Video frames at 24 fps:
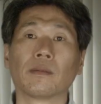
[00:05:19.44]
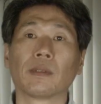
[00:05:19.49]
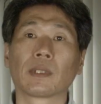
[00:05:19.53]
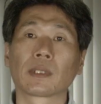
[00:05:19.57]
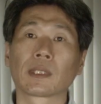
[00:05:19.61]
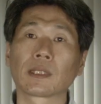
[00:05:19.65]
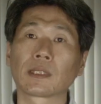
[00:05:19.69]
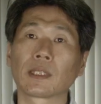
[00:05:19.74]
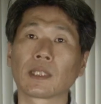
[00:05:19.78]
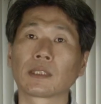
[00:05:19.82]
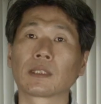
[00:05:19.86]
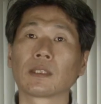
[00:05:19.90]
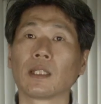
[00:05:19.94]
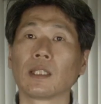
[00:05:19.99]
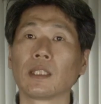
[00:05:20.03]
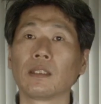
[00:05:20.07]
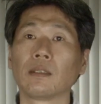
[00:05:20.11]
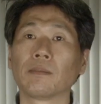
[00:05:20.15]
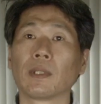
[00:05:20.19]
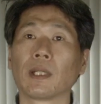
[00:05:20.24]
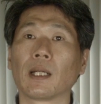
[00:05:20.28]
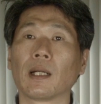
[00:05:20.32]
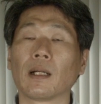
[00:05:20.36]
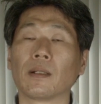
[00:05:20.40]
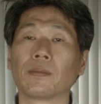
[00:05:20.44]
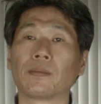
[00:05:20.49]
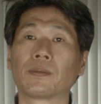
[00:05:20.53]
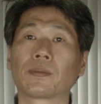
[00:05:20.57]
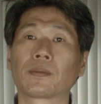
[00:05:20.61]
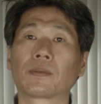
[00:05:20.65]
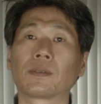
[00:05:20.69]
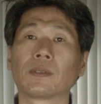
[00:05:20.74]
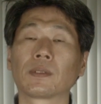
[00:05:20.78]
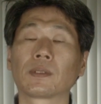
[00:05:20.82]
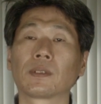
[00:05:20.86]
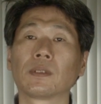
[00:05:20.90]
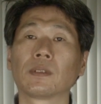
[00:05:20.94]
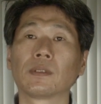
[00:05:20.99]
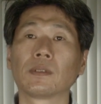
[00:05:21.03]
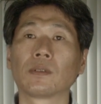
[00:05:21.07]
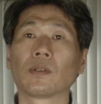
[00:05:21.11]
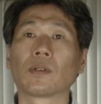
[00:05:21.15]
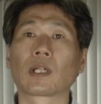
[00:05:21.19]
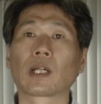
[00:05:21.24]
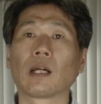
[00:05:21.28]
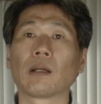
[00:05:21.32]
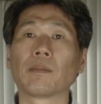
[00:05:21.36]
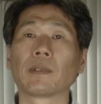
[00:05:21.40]
私たちは今複数
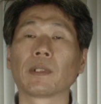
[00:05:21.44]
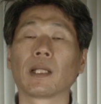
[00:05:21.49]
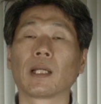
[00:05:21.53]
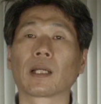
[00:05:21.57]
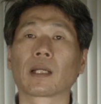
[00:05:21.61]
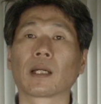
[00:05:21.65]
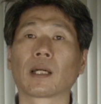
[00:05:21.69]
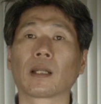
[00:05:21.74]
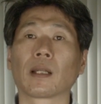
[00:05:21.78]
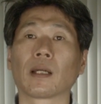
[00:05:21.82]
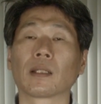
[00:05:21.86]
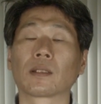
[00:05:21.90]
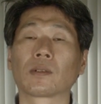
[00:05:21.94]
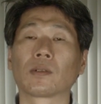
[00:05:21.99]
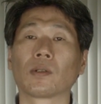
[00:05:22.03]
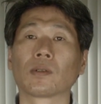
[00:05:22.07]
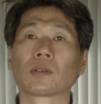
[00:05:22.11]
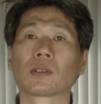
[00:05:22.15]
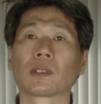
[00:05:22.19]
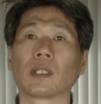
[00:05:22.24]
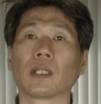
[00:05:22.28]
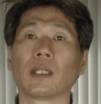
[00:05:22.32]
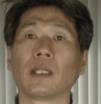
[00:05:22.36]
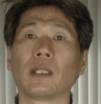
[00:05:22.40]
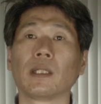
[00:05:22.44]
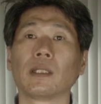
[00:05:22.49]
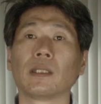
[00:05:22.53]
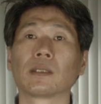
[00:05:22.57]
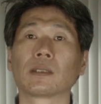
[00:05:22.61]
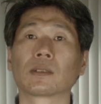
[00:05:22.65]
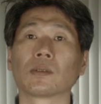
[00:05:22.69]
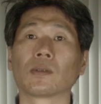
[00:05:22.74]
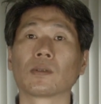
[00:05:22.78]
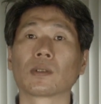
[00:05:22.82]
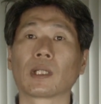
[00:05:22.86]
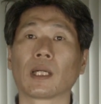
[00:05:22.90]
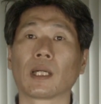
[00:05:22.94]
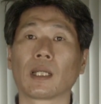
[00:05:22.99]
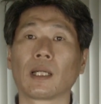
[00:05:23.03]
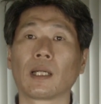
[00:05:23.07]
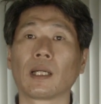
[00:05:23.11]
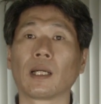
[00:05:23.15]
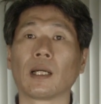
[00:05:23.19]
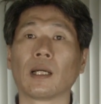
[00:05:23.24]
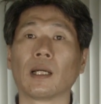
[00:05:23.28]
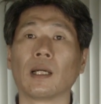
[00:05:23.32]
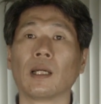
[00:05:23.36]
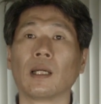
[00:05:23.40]
のカメラから撮った映像か
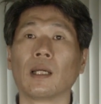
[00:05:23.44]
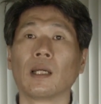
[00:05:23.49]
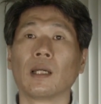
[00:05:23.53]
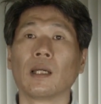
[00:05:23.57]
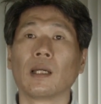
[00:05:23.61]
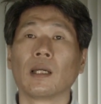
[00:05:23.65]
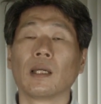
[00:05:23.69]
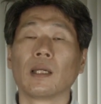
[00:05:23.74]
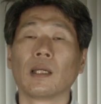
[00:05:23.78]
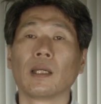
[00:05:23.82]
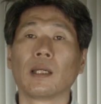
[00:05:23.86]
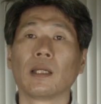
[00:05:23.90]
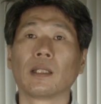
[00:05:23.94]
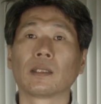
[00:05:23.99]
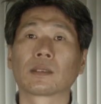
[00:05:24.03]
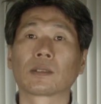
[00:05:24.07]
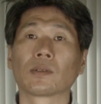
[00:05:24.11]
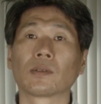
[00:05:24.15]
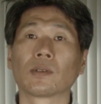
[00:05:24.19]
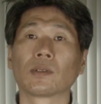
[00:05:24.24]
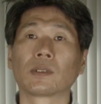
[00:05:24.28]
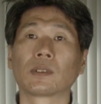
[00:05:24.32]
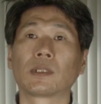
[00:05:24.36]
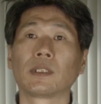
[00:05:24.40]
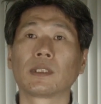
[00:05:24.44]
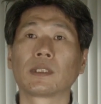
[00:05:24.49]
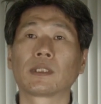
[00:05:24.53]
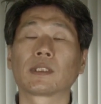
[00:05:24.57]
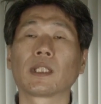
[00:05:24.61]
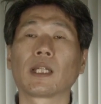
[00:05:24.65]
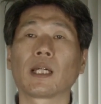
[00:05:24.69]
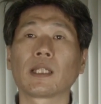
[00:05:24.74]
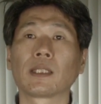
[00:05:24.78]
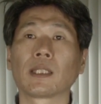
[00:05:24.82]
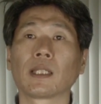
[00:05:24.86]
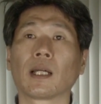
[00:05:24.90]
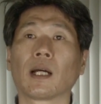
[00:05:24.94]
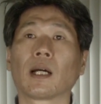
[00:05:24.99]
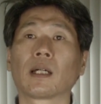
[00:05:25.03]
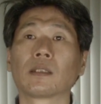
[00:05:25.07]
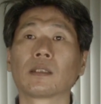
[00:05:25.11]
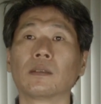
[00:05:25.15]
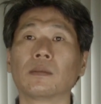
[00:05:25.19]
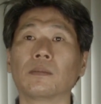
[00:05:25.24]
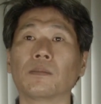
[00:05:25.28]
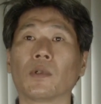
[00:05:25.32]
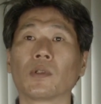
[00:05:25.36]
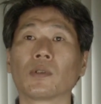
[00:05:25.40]
ら、その実際にあ
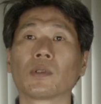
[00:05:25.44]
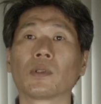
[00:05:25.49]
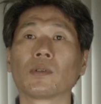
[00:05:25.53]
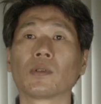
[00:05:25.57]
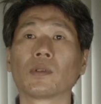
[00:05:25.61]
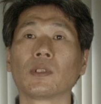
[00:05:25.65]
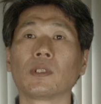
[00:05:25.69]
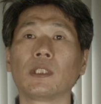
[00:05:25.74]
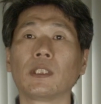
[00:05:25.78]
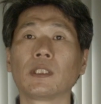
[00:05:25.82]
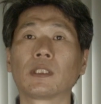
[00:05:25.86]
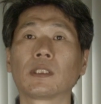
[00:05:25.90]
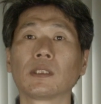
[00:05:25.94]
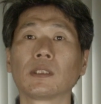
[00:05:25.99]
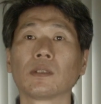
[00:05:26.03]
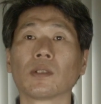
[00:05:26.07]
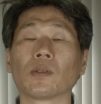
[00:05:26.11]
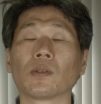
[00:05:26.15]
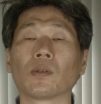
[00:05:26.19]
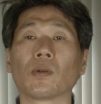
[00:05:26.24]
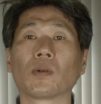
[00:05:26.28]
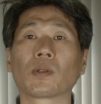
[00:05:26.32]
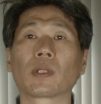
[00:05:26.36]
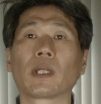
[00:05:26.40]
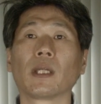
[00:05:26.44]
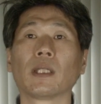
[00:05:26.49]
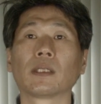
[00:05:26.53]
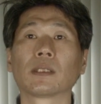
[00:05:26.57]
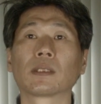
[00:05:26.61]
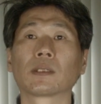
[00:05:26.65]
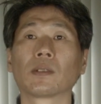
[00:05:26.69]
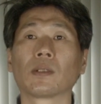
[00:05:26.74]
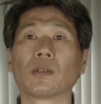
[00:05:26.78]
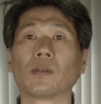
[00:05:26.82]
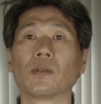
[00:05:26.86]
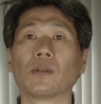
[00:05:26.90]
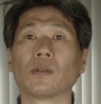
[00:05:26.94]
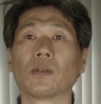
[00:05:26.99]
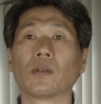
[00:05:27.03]
るものの位置のロケーション